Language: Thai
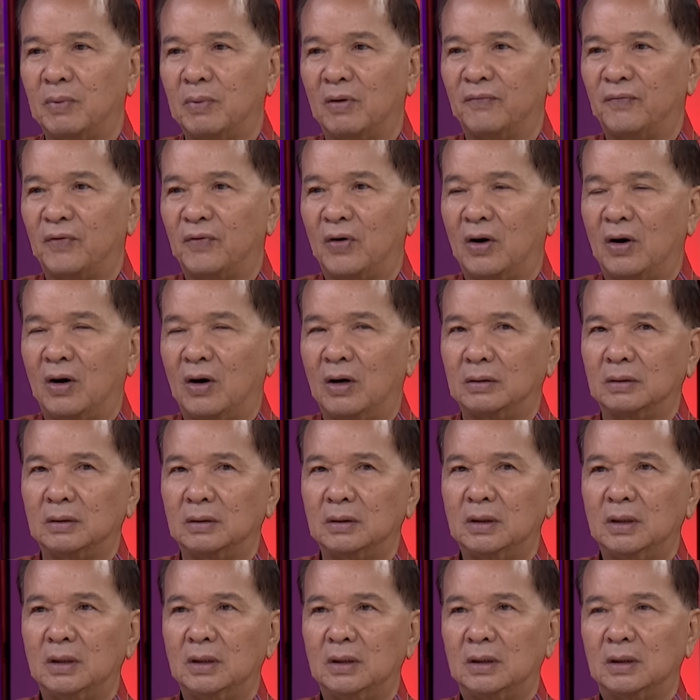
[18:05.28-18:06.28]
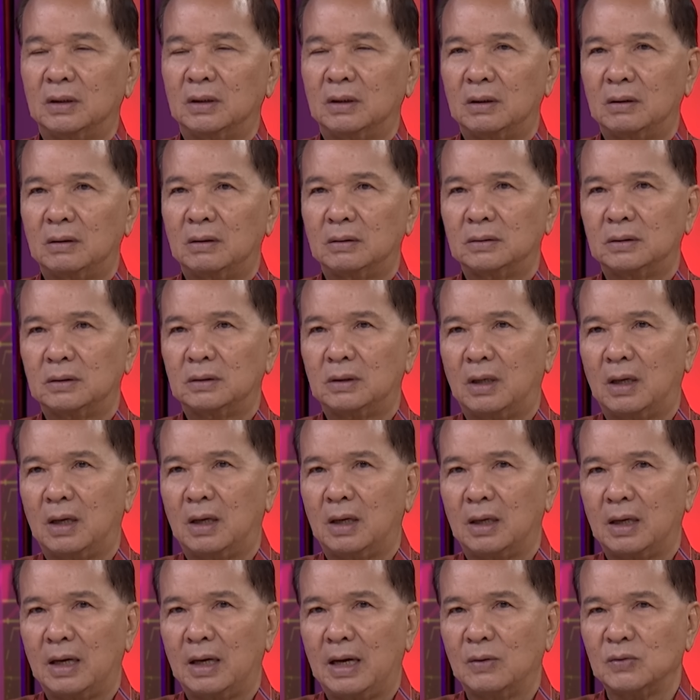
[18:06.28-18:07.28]
ราะนั้นพอฟ้องก็
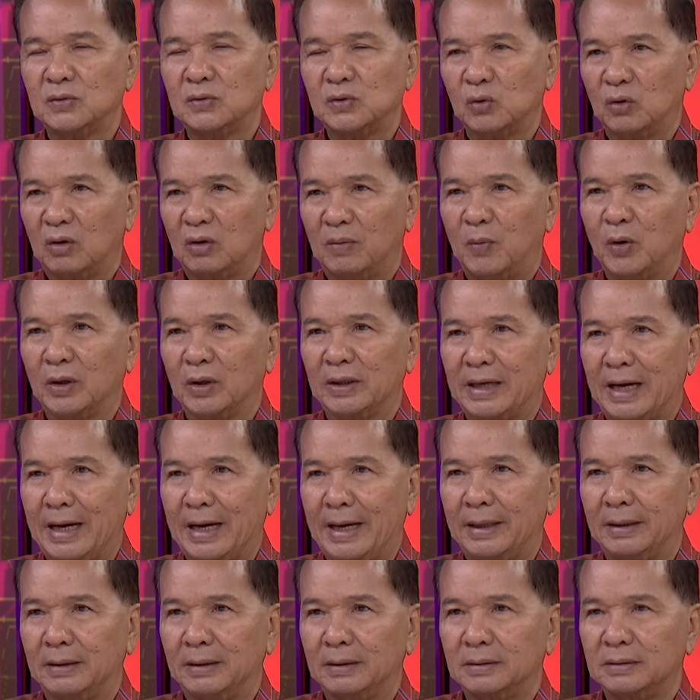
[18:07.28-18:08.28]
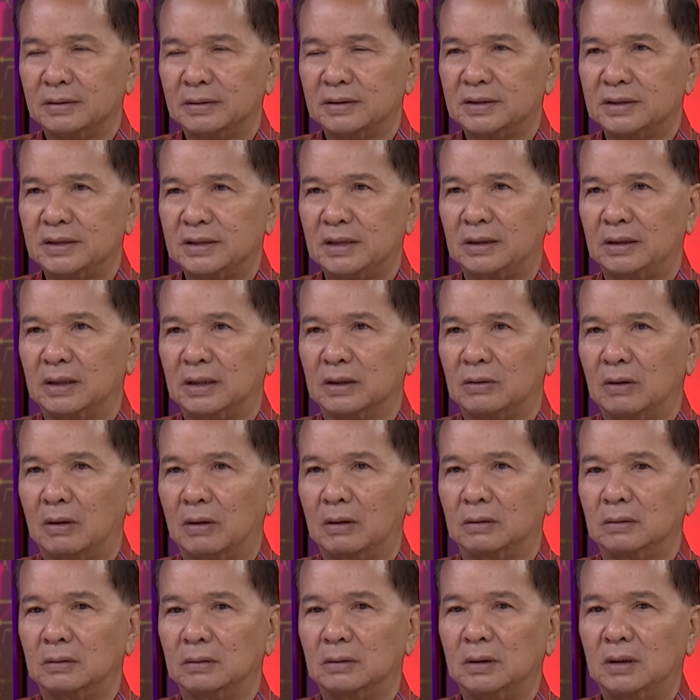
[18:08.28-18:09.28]
เข้าสู่กระบวนการซึ่งจะ
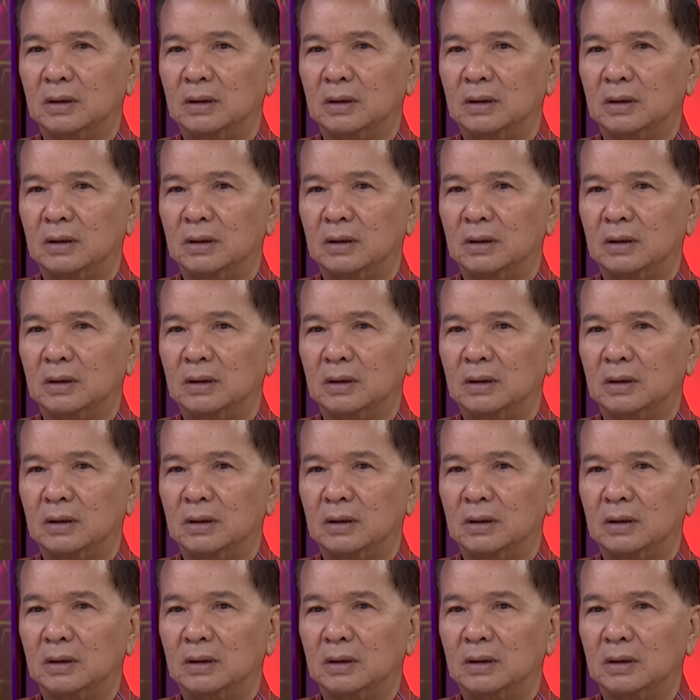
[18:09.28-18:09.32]
ต้อง